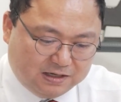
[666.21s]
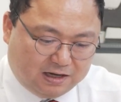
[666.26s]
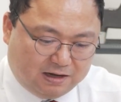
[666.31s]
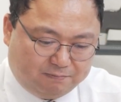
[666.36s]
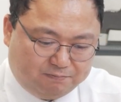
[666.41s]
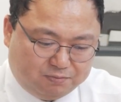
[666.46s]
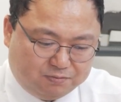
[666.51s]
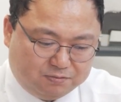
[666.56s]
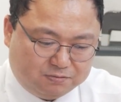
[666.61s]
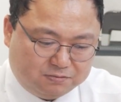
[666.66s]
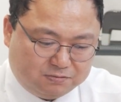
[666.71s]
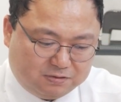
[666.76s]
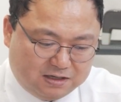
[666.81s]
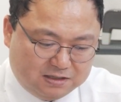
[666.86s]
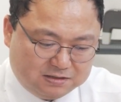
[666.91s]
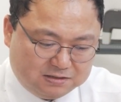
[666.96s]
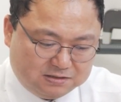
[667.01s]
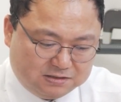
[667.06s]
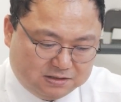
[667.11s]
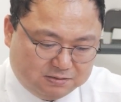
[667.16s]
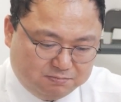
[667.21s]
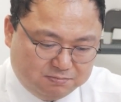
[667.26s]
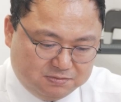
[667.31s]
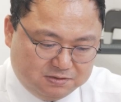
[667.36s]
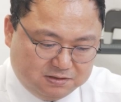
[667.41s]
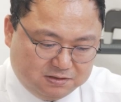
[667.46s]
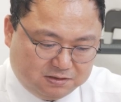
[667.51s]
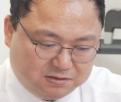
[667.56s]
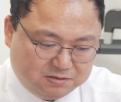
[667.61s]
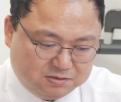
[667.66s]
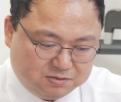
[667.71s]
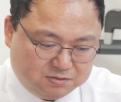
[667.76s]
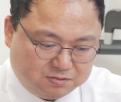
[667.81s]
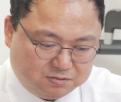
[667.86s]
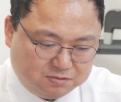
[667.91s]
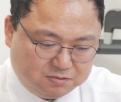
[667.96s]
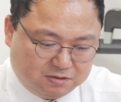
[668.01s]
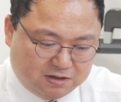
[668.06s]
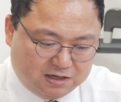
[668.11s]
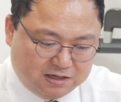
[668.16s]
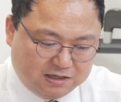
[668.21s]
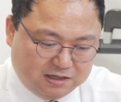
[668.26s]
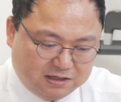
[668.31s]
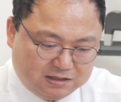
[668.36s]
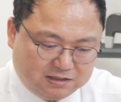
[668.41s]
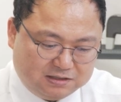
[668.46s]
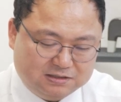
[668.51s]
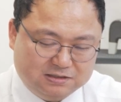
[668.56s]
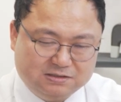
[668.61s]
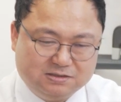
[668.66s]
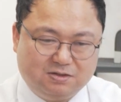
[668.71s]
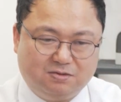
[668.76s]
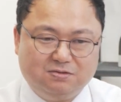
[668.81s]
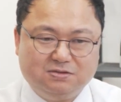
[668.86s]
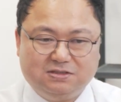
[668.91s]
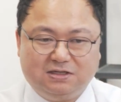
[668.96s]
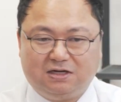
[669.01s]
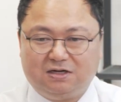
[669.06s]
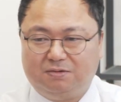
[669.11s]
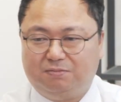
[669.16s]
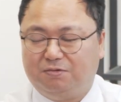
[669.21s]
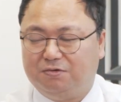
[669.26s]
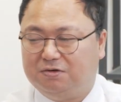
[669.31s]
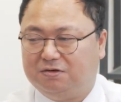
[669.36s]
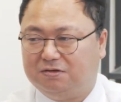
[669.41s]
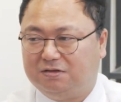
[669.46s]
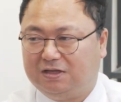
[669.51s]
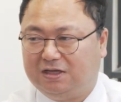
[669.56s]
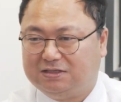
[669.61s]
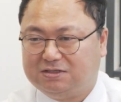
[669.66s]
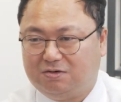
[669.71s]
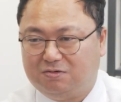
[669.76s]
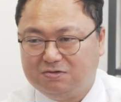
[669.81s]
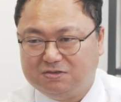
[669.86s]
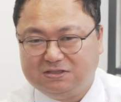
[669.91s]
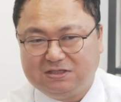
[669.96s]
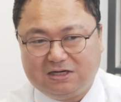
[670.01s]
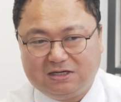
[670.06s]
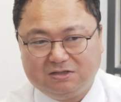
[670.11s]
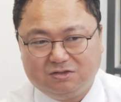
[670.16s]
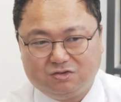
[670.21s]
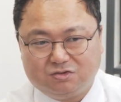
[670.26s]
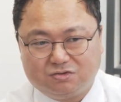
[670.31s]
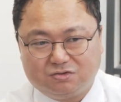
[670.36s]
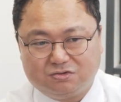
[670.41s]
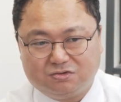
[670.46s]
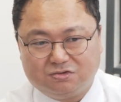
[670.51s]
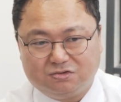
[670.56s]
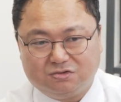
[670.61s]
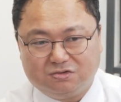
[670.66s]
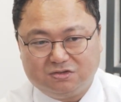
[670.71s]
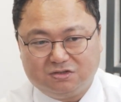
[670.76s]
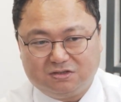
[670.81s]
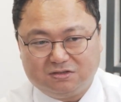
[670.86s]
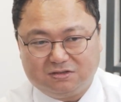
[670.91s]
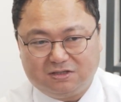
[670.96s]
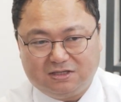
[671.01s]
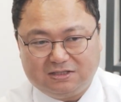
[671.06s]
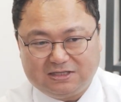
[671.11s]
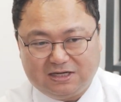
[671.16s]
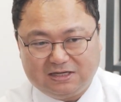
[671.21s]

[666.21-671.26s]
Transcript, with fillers: 앞으로 한 10년 정도 안에 큰 성장을 보이는데 음. 성장주들이